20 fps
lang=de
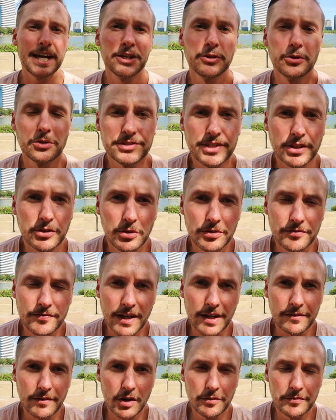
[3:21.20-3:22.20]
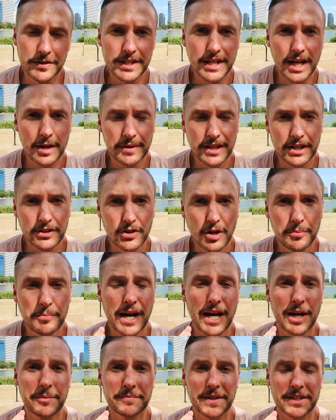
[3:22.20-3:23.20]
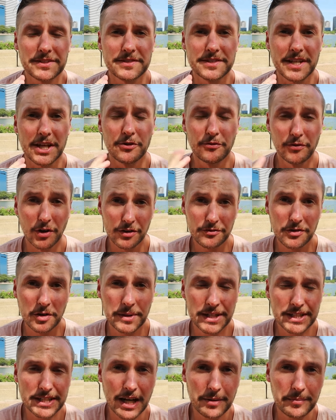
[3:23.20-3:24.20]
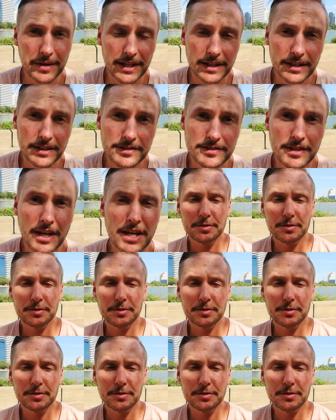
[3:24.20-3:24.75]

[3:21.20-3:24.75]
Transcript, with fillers: ein großer Grund war, warum wir die Kamera genommen haben, dass es eine Vollformatkamera ist.